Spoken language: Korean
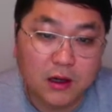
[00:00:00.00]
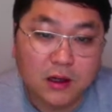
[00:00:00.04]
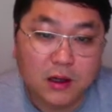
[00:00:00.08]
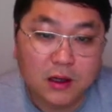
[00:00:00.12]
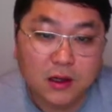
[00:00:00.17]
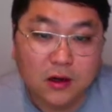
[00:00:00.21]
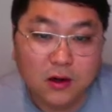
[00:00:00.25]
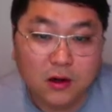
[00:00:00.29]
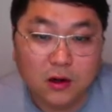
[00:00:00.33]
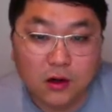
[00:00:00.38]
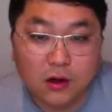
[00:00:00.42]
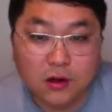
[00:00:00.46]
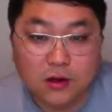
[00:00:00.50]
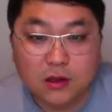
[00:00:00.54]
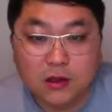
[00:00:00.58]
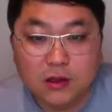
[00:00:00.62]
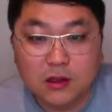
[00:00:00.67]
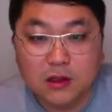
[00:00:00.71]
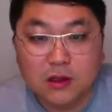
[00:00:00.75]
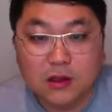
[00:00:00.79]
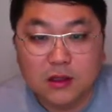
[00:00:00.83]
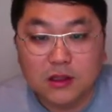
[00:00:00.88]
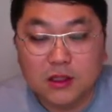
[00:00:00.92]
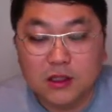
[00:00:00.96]
어,
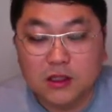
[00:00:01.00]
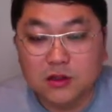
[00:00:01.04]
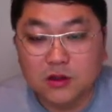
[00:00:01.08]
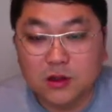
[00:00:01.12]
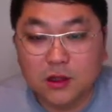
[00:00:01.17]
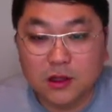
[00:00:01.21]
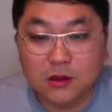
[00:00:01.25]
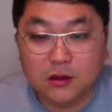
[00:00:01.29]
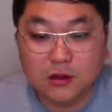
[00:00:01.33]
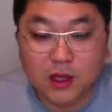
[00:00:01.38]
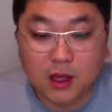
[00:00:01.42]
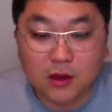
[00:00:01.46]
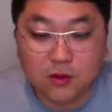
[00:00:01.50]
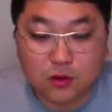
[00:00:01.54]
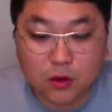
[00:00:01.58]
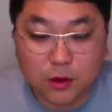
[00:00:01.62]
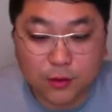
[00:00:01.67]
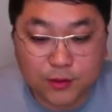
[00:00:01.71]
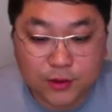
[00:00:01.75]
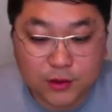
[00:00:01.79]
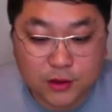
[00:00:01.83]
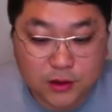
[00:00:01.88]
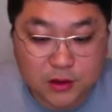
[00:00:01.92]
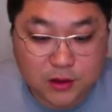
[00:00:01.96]
이전에는 택도
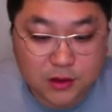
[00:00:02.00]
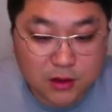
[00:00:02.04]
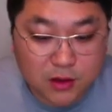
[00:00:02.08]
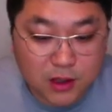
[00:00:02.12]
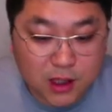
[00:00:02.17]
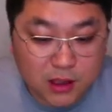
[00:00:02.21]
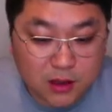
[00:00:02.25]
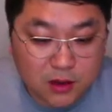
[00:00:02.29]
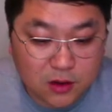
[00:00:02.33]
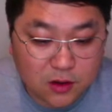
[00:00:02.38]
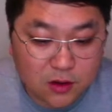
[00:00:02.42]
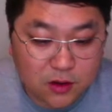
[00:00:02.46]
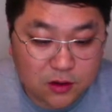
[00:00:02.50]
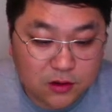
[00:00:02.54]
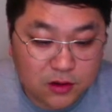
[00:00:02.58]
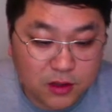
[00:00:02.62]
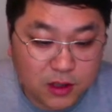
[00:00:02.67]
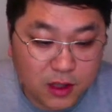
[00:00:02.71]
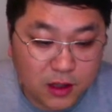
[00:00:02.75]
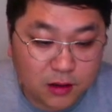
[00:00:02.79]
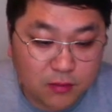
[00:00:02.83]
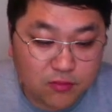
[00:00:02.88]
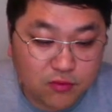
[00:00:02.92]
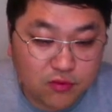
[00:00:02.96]
없는 그런
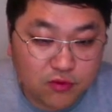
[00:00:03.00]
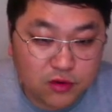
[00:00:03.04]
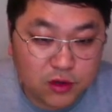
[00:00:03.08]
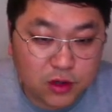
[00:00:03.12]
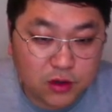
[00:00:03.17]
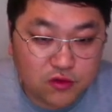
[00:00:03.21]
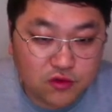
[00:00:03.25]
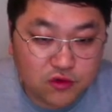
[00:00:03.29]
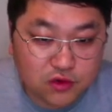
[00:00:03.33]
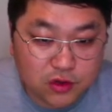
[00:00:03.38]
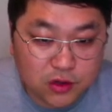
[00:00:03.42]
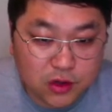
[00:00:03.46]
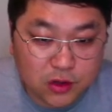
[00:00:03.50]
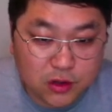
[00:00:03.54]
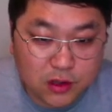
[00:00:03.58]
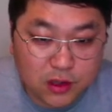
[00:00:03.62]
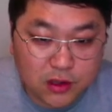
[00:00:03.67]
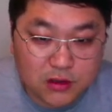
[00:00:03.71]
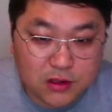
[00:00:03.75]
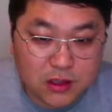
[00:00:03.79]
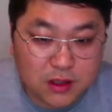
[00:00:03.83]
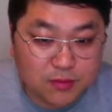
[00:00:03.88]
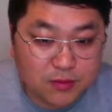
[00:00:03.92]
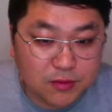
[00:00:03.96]
가격이었는데 무선 충전되는
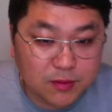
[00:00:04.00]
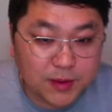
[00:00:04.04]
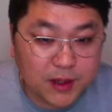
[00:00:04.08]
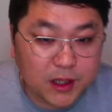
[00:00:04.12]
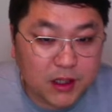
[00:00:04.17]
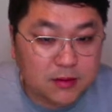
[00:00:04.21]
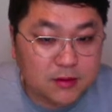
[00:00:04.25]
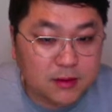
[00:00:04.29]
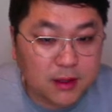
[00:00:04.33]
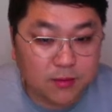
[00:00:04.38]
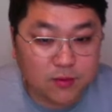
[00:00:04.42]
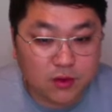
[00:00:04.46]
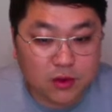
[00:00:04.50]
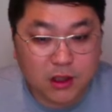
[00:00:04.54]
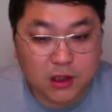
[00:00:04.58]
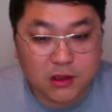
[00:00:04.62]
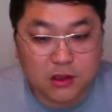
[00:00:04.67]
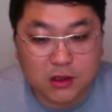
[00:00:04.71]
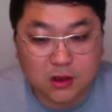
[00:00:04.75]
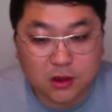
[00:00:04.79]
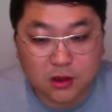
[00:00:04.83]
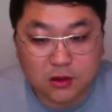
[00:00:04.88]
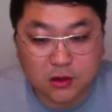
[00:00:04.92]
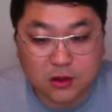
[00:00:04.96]
제품은 123불까지
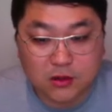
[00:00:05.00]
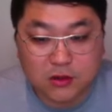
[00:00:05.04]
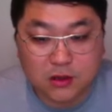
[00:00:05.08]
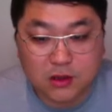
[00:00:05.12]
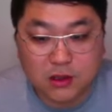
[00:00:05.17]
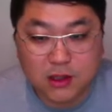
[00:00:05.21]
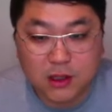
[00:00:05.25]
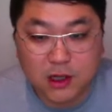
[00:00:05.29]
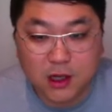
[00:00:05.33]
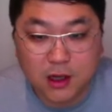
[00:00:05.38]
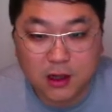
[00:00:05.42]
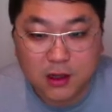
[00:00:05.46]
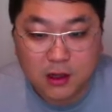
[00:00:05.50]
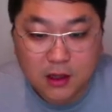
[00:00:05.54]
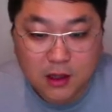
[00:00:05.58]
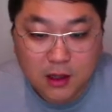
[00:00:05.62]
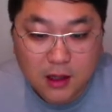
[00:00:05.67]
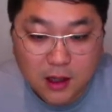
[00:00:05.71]
떨어졌으니까